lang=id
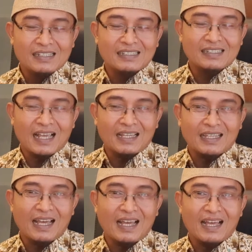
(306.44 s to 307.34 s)

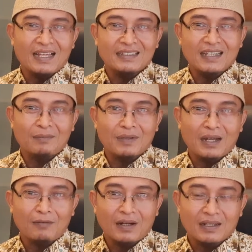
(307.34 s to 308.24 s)
Saya hanya
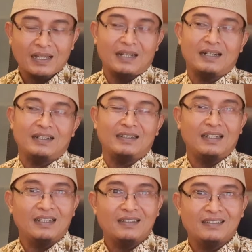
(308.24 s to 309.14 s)
menawarkan
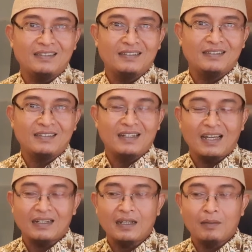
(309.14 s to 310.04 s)
ya,
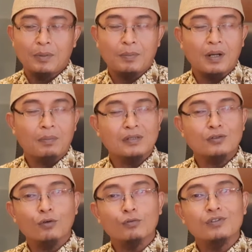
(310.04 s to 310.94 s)
ada beberapa
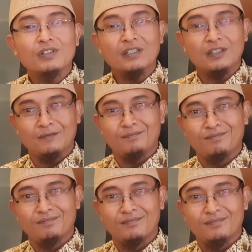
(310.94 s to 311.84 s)
solusi
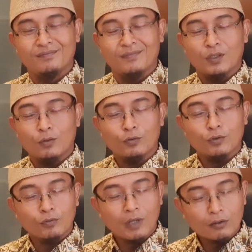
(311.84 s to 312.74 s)

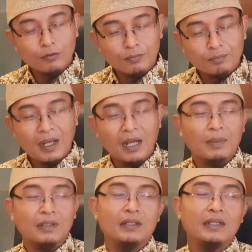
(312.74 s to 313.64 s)
untuk warung Pak
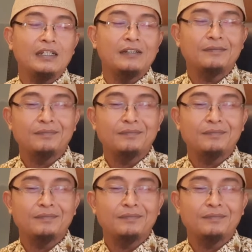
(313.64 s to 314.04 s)
Ahmad ini.